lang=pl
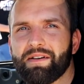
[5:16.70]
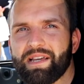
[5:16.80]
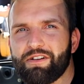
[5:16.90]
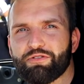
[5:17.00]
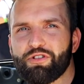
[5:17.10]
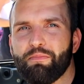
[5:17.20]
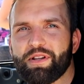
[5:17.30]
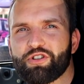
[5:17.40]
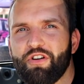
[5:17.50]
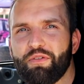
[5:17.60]
jakąś
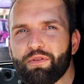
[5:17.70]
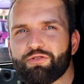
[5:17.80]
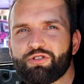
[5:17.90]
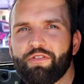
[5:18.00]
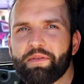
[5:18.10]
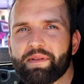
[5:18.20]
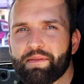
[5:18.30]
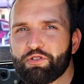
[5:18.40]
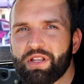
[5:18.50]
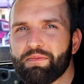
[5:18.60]
gąbeczkową, poduszkową, jak
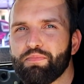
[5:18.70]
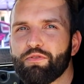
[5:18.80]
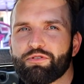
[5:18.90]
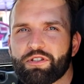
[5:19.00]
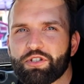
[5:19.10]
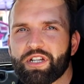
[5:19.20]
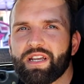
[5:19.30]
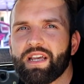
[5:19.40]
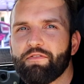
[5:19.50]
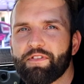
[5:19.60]
na przykład Boost
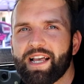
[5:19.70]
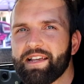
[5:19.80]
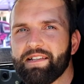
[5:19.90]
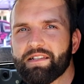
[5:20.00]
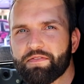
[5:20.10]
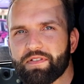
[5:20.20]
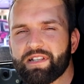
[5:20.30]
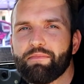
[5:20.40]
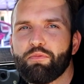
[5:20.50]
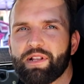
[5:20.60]
czy Flyknit w
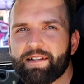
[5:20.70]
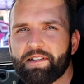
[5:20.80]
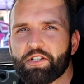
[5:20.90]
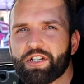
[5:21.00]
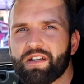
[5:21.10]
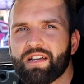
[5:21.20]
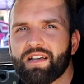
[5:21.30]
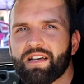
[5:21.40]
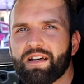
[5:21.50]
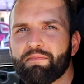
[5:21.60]
najpopularniejszych
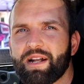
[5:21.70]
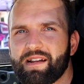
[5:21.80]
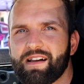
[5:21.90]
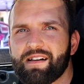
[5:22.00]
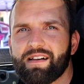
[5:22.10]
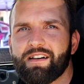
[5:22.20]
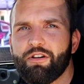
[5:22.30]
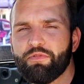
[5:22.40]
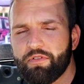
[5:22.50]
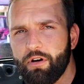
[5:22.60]
e, markach
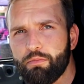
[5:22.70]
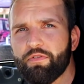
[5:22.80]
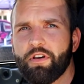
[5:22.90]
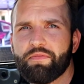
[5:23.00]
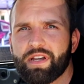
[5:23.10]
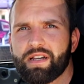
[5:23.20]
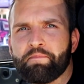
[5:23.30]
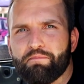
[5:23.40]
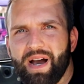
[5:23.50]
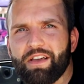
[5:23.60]
obu obuwiowych,
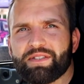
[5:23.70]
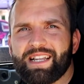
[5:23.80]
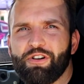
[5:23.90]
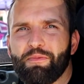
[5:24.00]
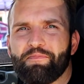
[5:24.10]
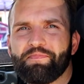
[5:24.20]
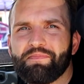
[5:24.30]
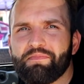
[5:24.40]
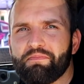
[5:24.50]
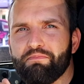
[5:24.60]
mając taką
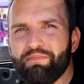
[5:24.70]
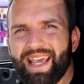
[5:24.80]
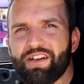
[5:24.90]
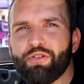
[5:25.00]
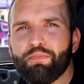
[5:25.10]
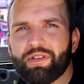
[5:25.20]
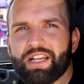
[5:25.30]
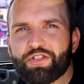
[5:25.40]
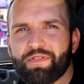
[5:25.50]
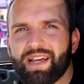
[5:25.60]
miękką
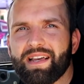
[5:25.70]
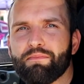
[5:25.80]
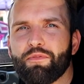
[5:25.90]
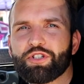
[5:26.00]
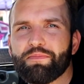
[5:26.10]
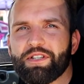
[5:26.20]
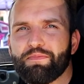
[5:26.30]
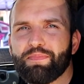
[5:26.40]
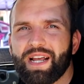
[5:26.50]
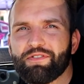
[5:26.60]
podeszwę może być
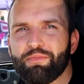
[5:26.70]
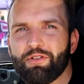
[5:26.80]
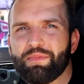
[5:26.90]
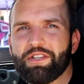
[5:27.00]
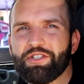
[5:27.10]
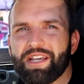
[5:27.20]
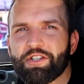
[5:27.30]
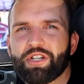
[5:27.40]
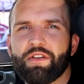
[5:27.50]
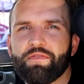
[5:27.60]
prawdopodobnie
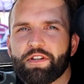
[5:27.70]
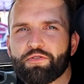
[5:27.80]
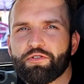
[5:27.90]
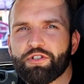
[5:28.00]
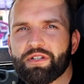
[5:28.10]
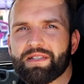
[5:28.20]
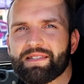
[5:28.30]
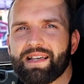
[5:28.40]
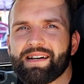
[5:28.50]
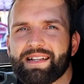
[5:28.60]
ciężej wyczuć
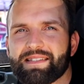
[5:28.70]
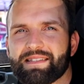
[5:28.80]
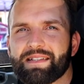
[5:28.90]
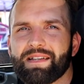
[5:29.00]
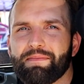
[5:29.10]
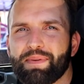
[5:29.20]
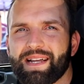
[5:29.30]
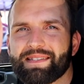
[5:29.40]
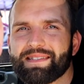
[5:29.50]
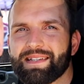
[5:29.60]
zakres e,
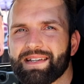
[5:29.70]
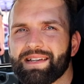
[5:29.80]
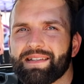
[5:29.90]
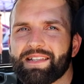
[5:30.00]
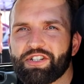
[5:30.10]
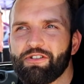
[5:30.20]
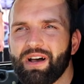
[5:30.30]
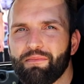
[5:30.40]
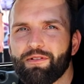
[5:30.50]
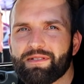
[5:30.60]
pracy naszego
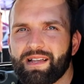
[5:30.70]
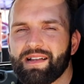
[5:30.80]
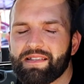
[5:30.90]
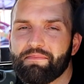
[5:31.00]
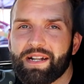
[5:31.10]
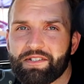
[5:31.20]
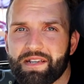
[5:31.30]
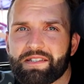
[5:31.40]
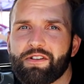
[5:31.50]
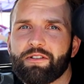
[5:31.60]
hamulca, a tym
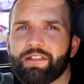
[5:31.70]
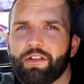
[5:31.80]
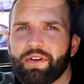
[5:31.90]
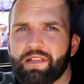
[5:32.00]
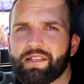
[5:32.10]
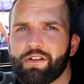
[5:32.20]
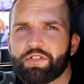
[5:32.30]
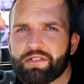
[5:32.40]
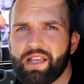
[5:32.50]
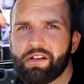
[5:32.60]
bardziej skoordynowanie tego
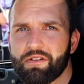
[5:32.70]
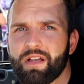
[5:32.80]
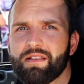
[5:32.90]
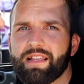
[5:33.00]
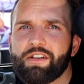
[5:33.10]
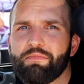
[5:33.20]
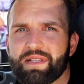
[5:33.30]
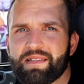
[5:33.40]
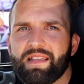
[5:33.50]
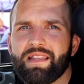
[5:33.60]
wszystkiego. Dlatego
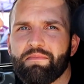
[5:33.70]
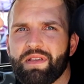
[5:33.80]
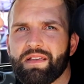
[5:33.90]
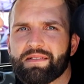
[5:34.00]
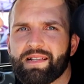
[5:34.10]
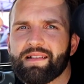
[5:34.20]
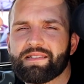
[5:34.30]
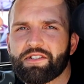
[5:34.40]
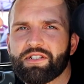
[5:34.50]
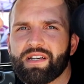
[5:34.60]
między innymi
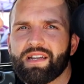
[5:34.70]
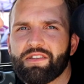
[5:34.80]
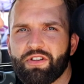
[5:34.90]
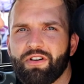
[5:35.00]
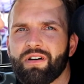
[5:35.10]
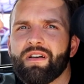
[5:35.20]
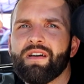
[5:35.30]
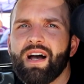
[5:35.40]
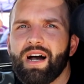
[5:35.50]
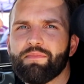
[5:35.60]
zaleca się to,
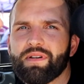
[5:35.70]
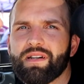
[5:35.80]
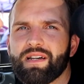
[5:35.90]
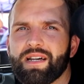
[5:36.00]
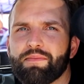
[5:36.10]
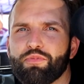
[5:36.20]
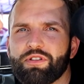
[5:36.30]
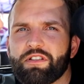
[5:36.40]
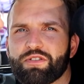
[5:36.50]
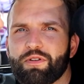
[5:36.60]
aby
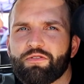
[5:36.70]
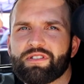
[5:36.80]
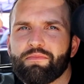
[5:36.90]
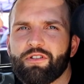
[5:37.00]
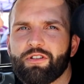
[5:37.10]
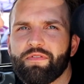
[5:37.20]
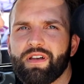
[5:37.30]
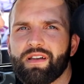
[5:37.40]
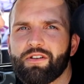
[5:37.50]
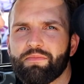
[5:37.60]
buty do sportu
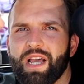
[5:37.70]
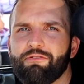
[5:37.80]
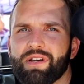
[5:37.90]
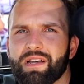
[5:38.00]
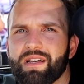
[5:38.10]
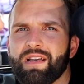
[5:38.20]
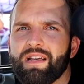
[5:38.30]
samochodowego miały